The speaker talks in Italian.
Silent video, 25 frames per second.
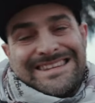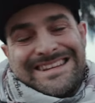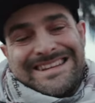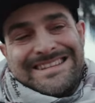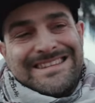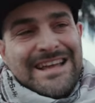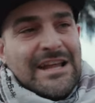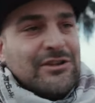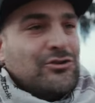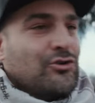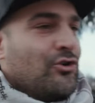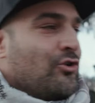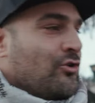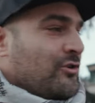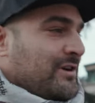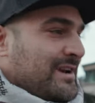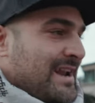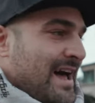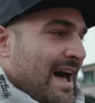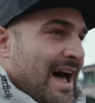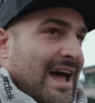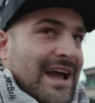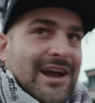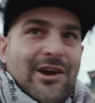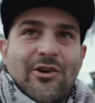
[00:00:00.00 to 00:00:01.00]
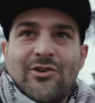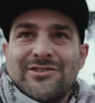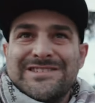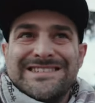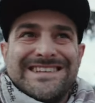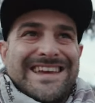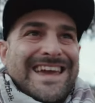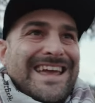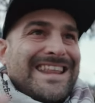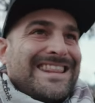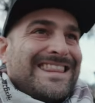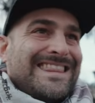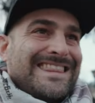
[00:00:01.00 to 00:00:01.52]
intanto con Narcos,
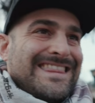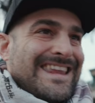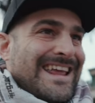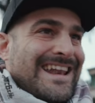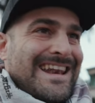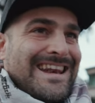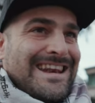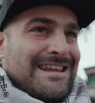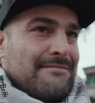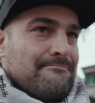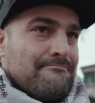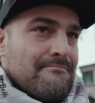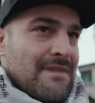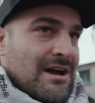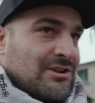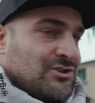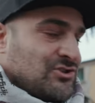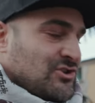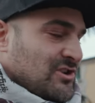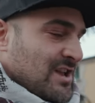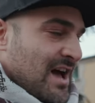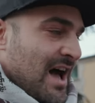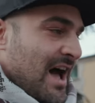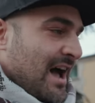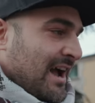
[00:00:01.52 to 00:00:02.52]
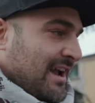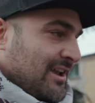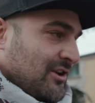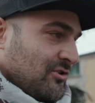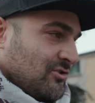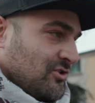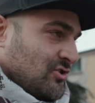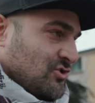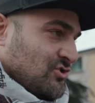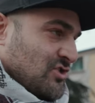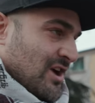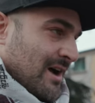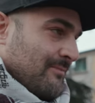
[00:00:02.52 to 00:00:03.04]
che nell'immaginario,
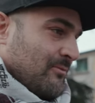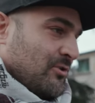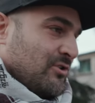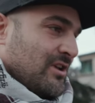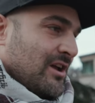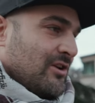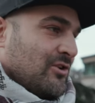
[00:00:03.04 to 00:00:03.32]
diciamo, certo.